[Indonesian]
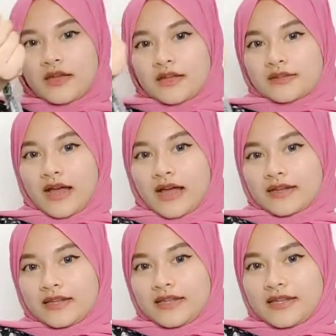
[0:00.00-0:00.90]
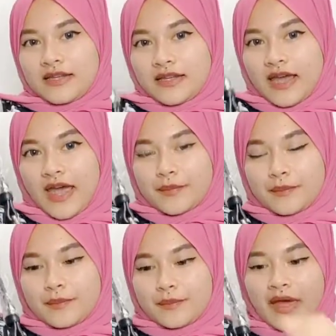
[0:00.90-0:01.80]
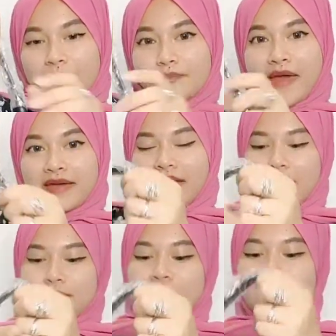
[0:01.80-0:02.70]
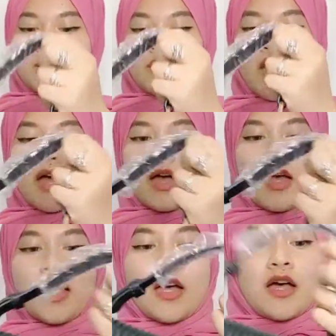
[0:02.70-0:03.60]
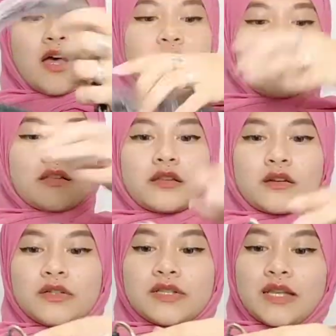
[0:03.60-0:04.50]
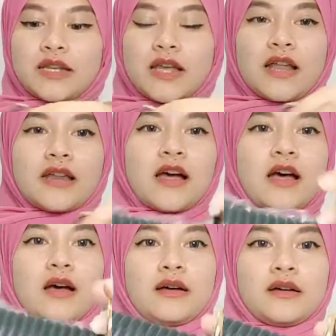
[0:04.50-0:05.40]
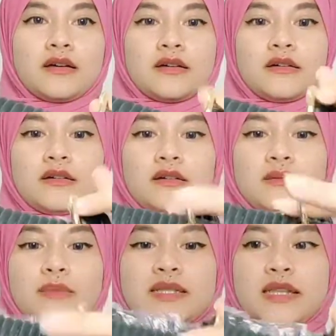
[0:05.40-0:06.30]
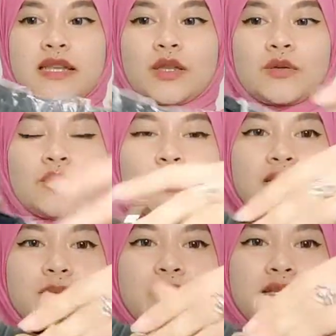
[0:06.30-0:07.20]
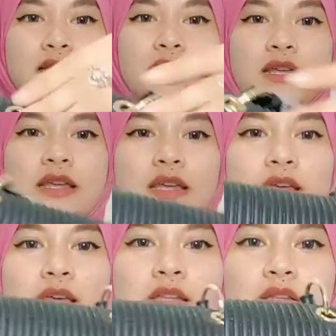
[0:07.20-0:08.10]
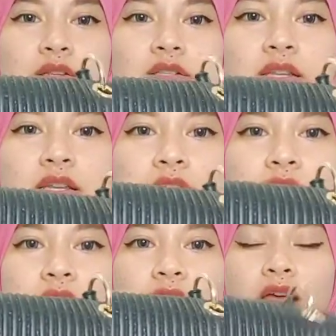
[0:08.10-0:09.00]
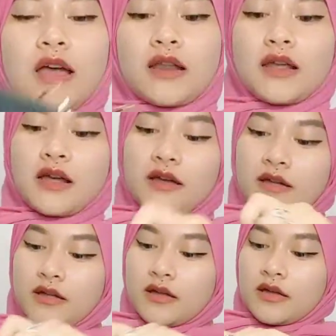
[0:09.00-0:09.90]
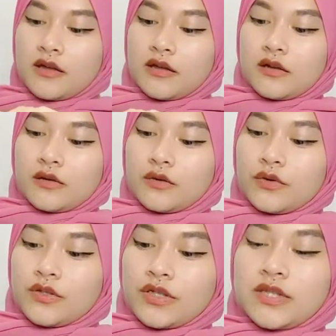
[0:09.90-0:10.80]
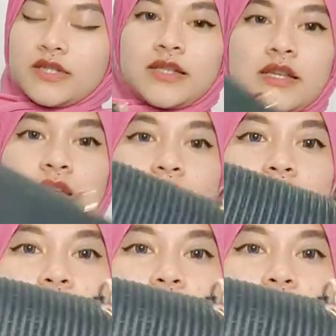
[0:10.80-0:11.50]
tangan begini hand handbag handbag gitu ya terus ini ada e, besi gitu di sebelah sini terus ini ada kunci di sini